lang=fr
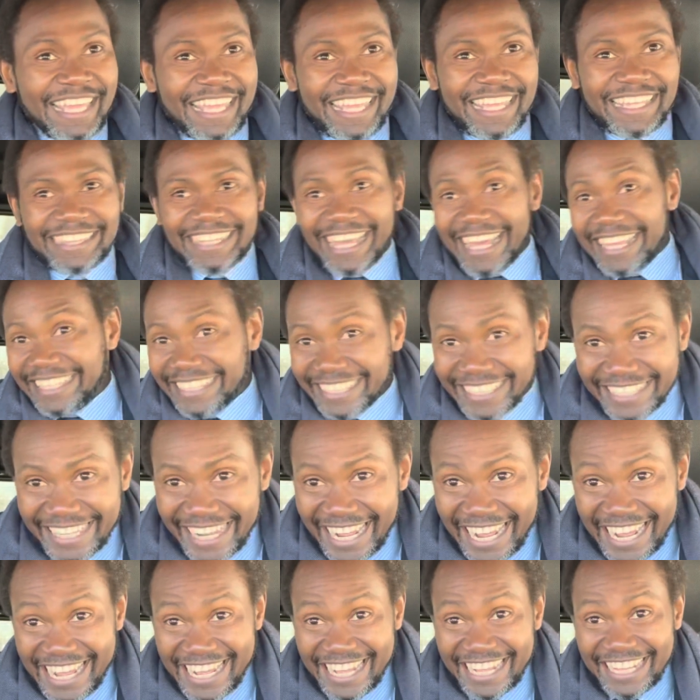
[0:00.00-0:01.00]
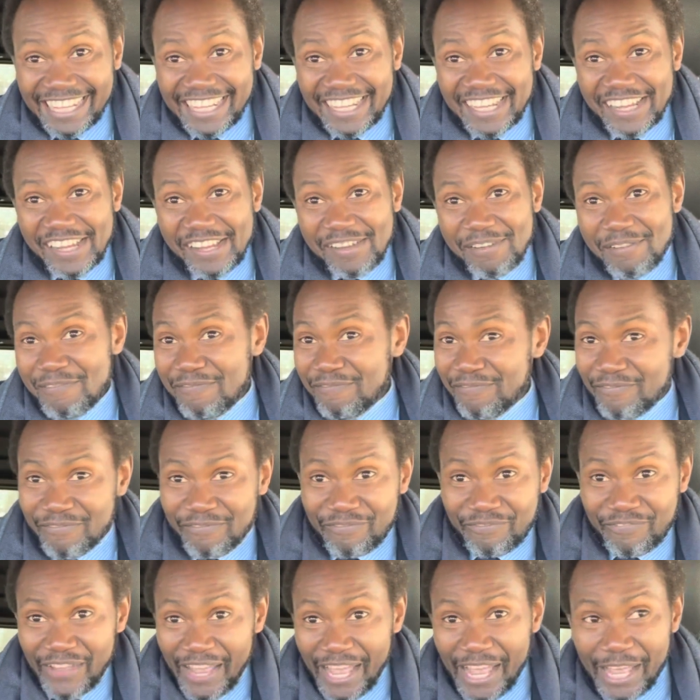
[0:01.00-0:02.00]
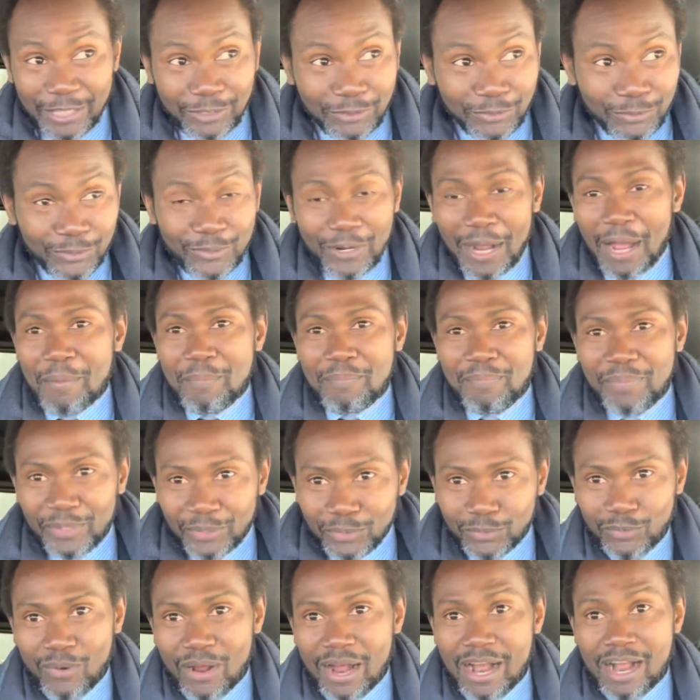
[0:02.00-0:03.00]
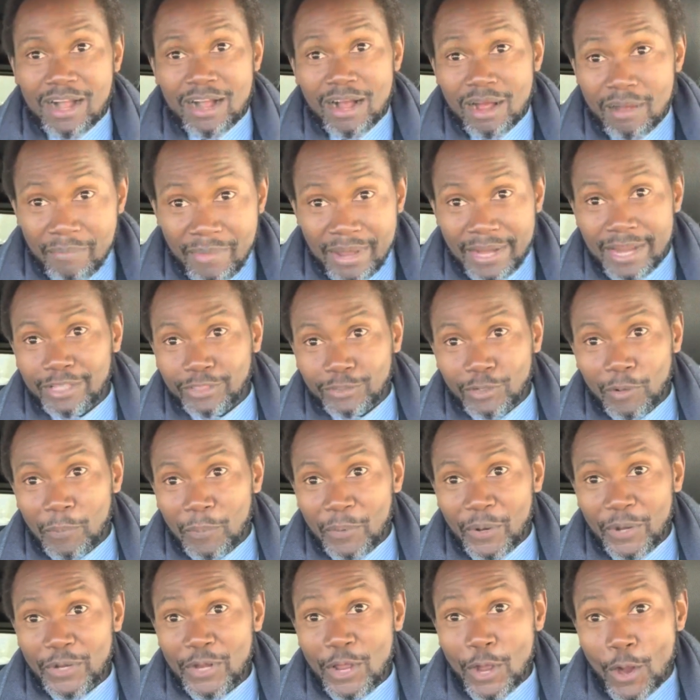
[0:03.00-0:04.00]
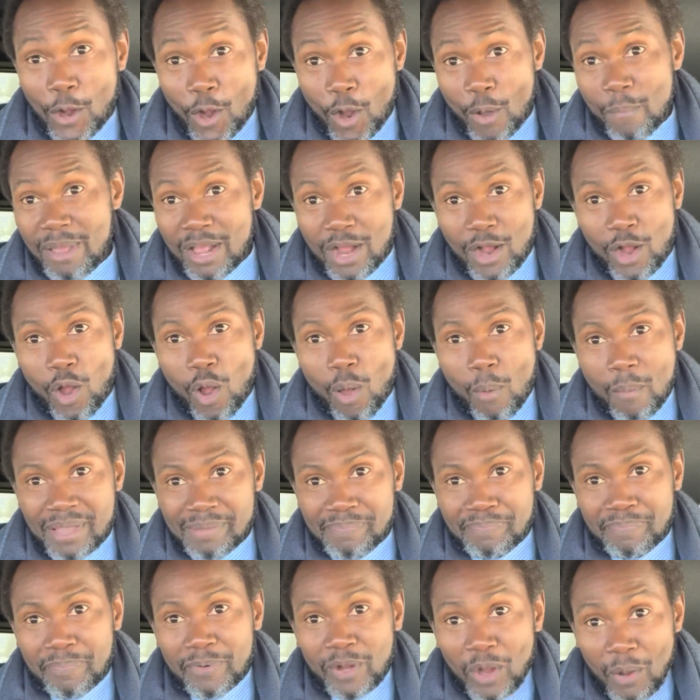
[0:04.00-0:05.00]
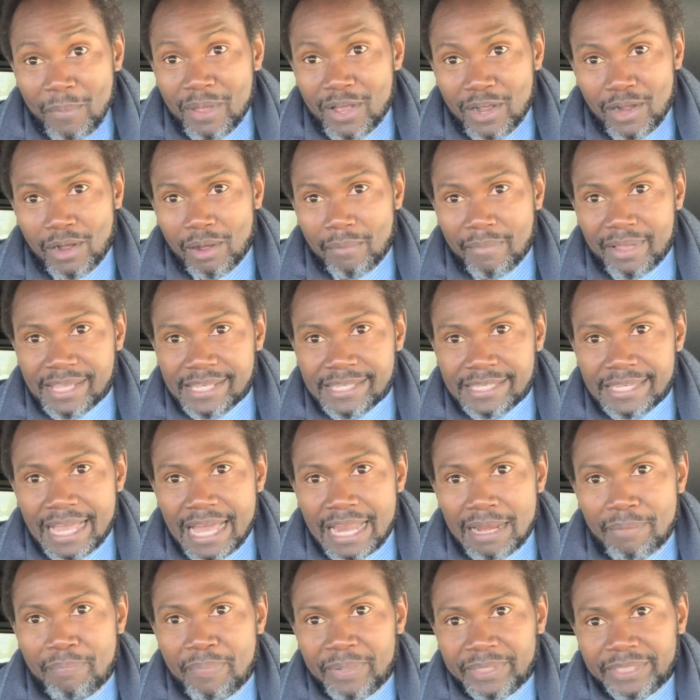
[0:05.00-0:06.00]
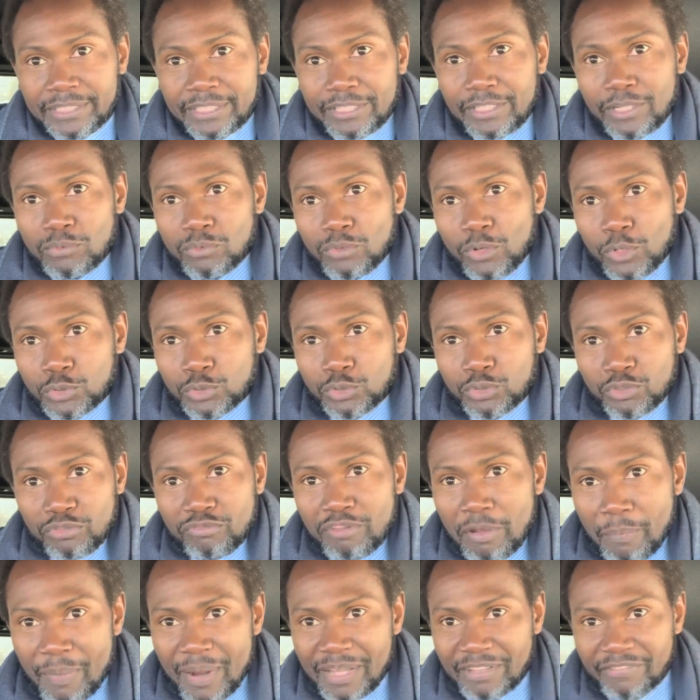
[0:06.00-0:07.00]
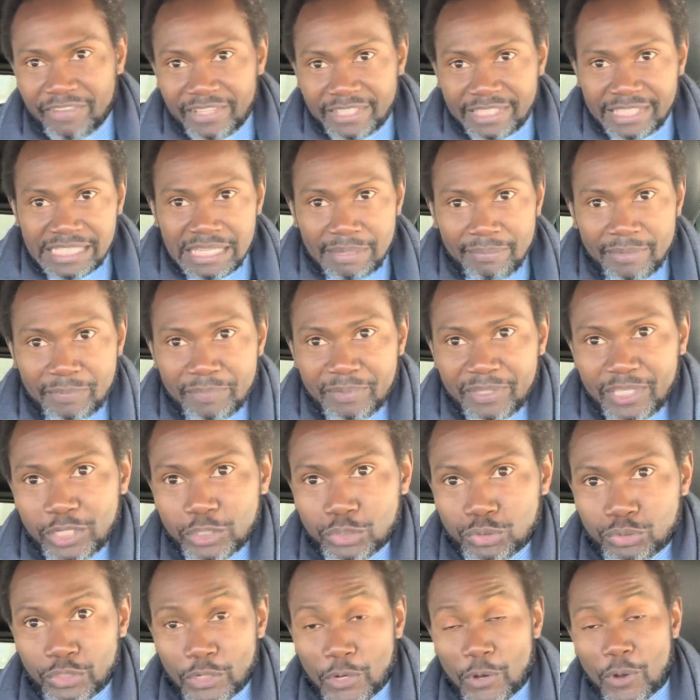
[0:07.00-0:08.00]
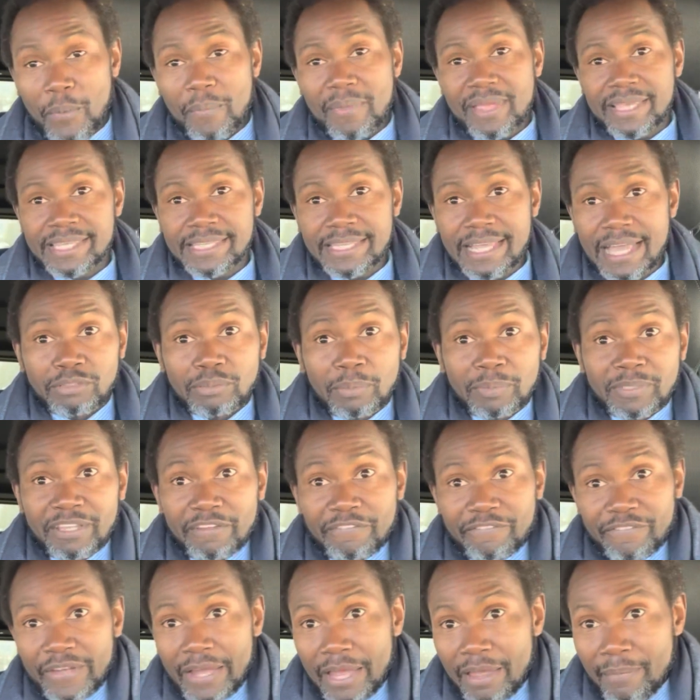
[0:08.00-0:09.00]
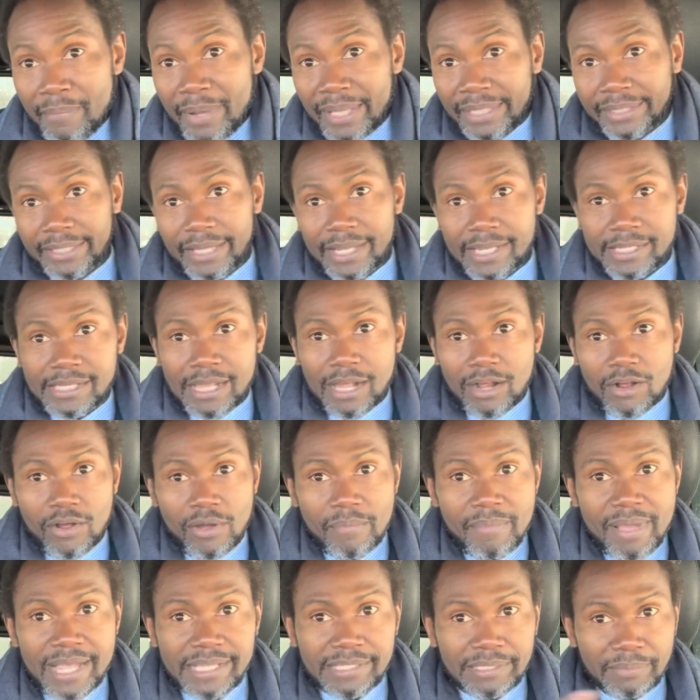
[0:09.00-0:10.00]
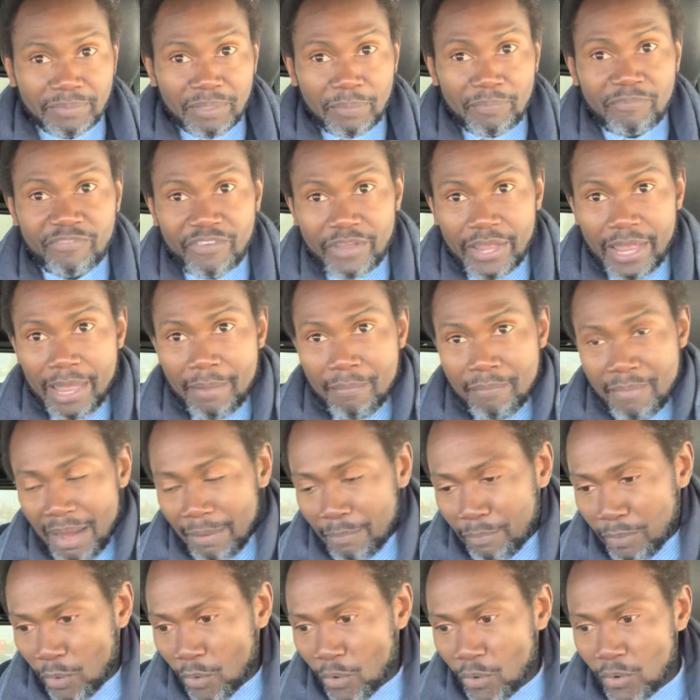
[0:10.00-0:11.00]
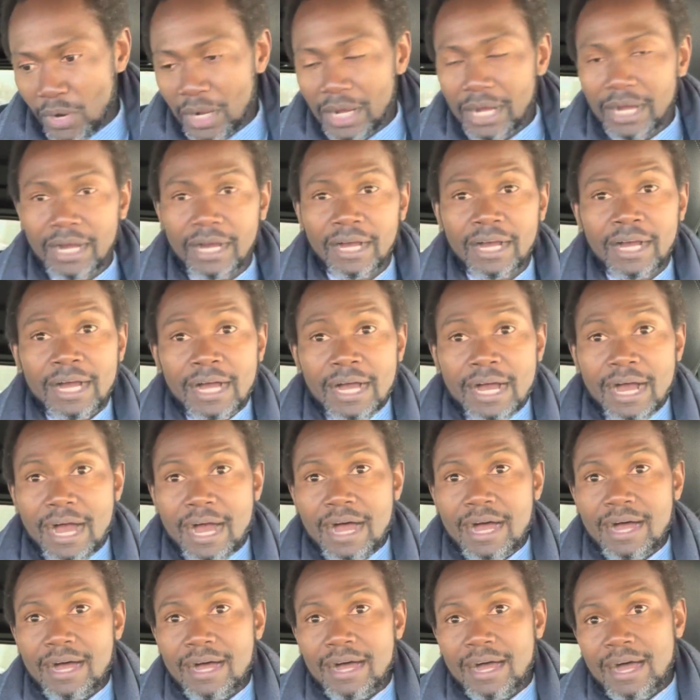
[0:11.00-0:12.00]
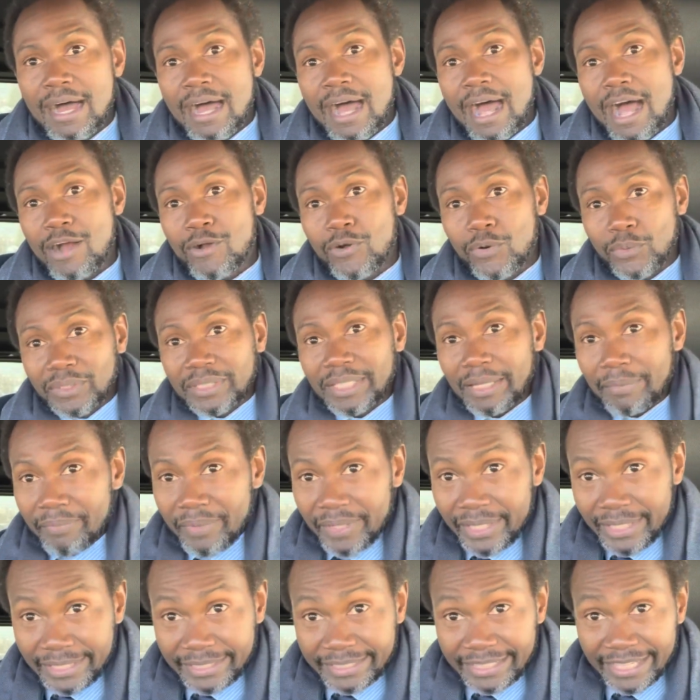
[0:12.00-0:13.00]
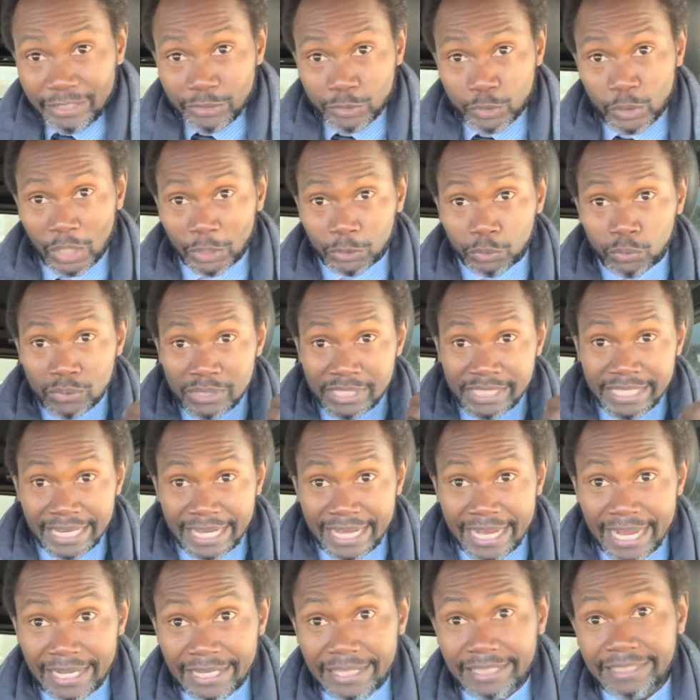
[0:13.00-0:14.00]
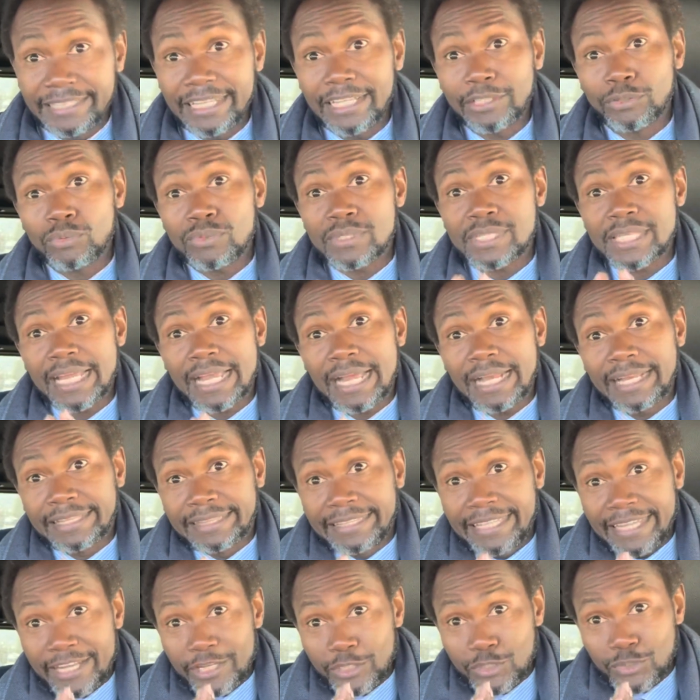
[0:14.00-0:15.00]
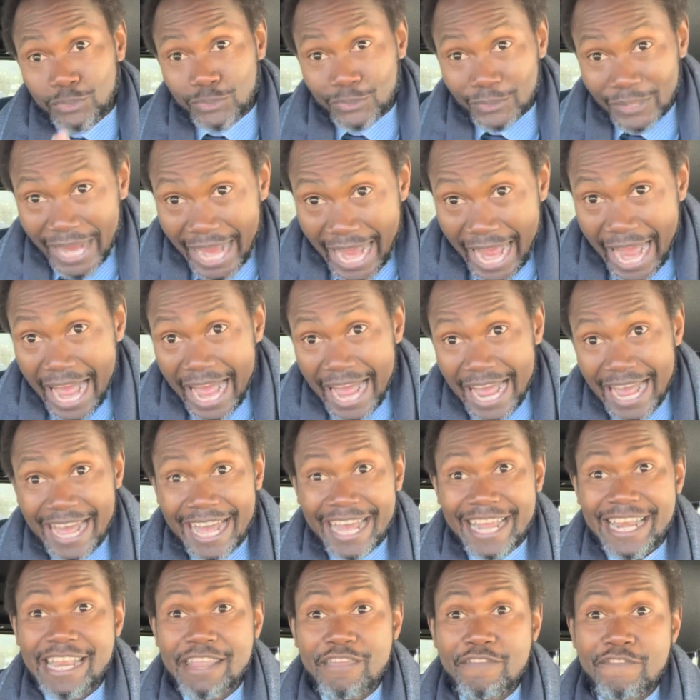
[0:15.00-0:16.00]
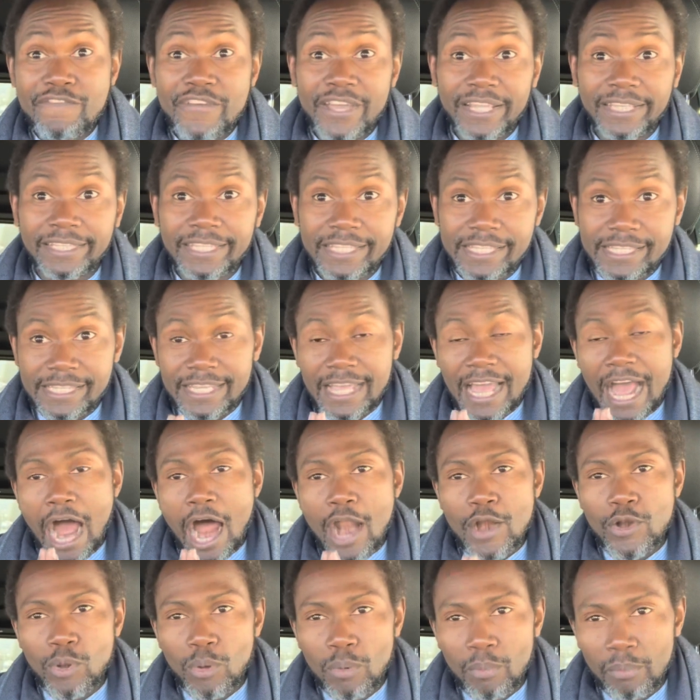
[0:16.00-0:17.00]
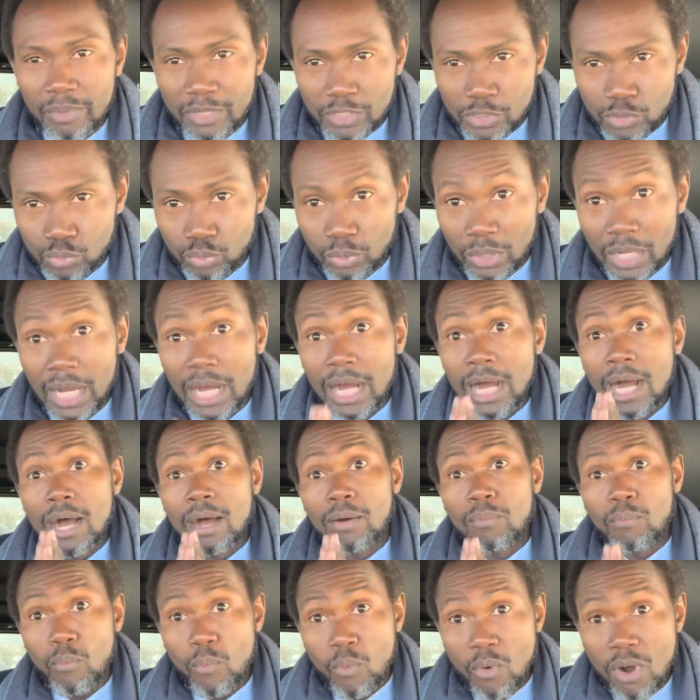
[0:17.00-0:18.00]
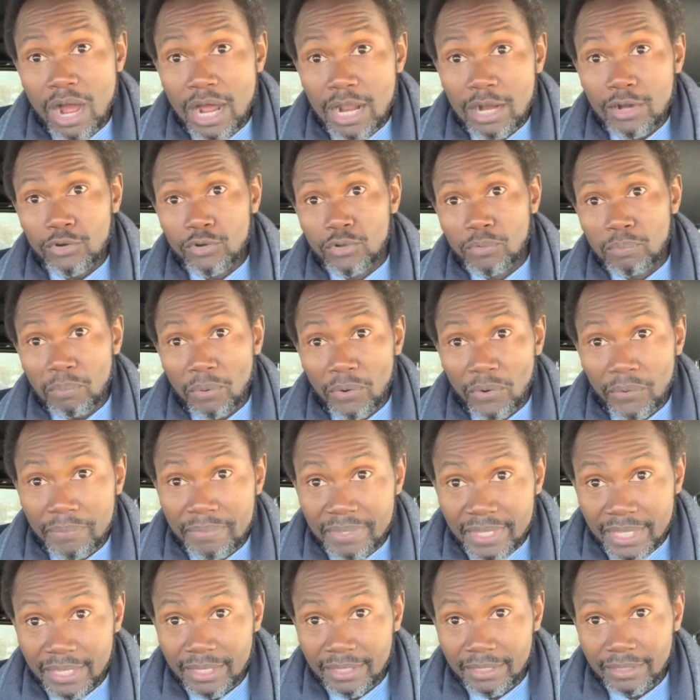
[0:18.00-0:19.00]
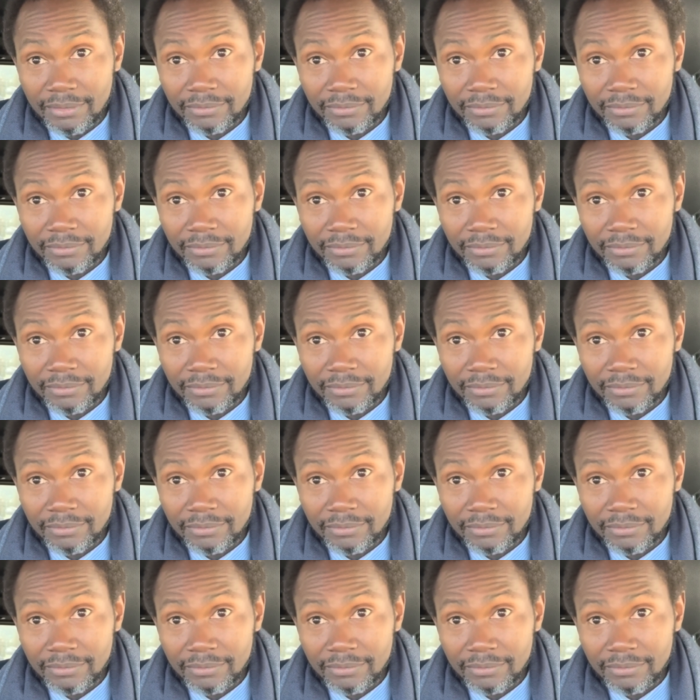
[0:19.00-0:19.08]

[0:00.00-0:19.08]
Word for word: dans des gares, fais un tour, habille-toi comme un entrepreneur, comme un, comme un commercial. Peut-être que non, tu ne veux pas être VTC, mais peut-être que tu es commercial. Tu peux peut-être fait un BTS en commerce, tu peux peut-être fait un bac pro euh, en, en, comptabilité. Tu as toutes ces qualités, toutes ces qualités que tu as, les VTC en ont besoin, moi le premier.